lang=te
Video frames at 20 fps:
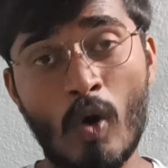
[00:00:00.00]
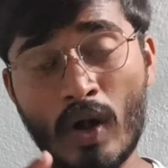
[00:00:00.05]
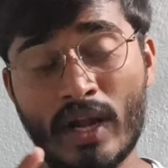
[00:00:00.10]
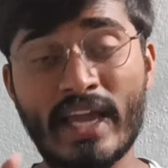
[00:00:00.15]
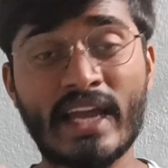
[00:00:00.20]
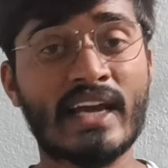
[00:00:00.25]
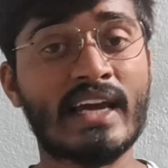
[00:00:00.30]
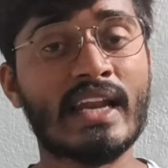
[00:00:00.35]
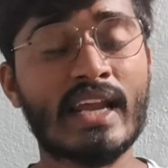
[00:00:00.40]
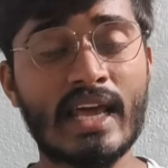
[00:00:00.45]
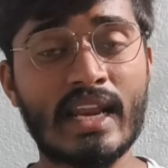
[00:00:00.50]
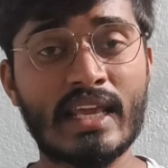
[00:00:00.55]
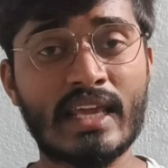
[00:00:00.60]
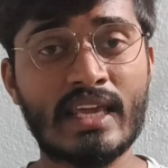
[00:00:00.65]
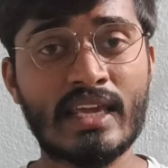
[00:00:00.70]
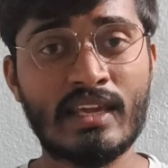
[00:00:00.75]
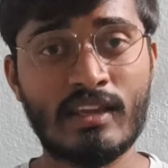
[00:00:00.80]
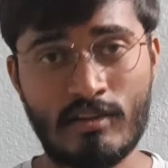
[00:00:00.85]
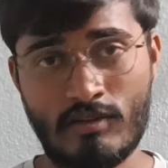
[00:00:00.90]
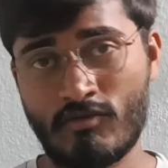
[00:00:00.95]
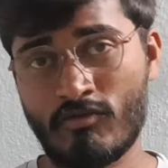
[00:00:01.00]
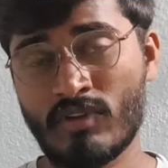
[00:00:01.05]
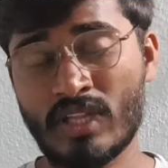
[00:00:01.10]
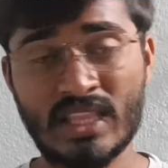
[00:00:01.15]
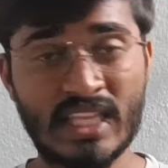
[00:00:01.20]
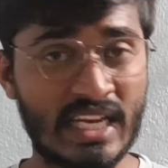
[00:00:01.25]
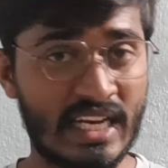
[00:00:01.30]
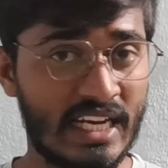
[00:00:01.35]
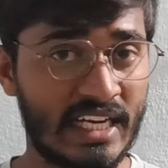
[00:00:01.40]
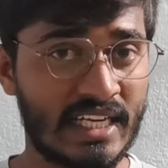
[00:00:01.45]
ఒక ఎకరానికి
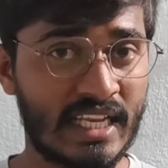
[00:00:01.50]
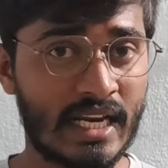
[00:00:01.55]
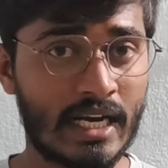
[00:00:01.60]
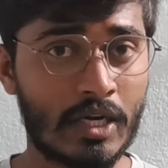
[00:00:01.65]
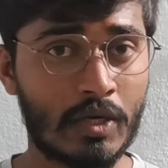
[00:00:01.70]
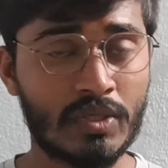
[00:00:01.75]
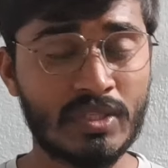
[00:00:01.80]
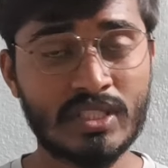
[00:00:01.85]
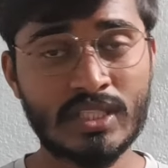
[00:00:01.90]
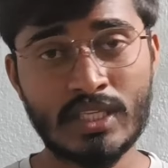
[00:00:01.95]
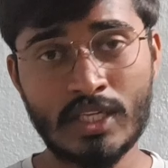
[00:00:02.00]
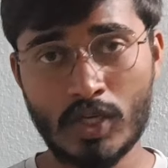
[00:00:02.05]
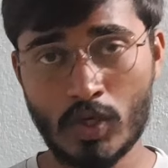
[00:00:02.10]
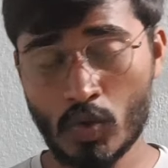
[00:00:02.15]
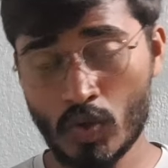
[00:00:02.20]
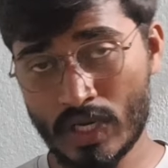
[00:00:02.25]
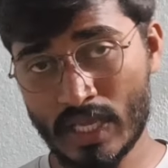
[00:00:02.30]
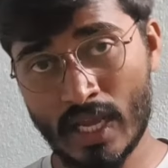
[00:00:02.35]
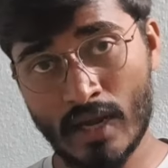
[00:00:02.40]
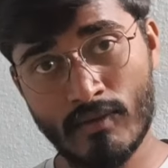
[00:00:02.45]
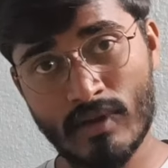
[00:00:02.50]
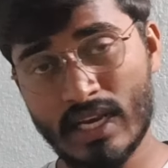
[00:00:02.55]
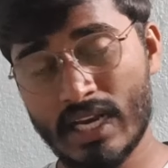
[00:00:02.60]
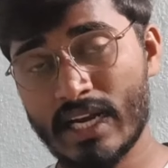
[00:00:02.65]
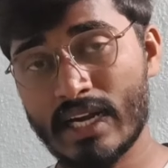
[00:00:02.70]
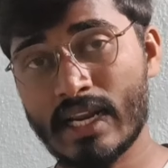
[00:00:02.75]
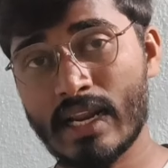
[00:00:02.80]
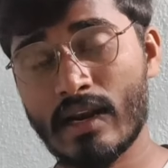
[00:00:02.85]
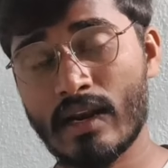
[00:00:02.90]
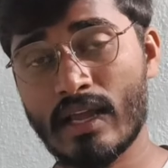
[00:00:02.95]
వంద లీటర్ల నుంచి నూట యాభై
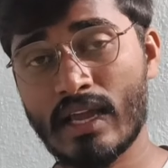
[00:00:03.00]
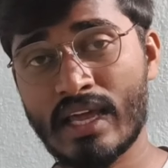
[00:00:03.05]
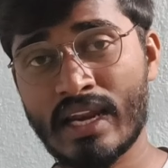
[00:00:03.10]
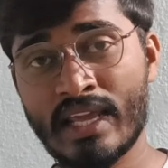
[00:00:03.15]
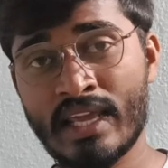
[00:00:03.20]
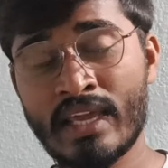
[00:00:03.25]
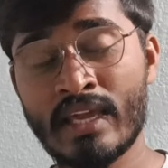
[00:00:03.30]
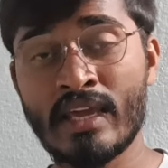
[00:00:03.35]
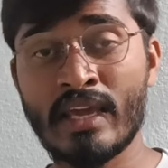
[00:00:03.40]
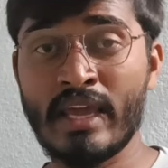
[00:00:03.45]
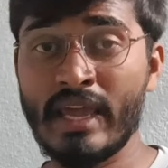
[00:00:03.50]
లీటర్లు కానీ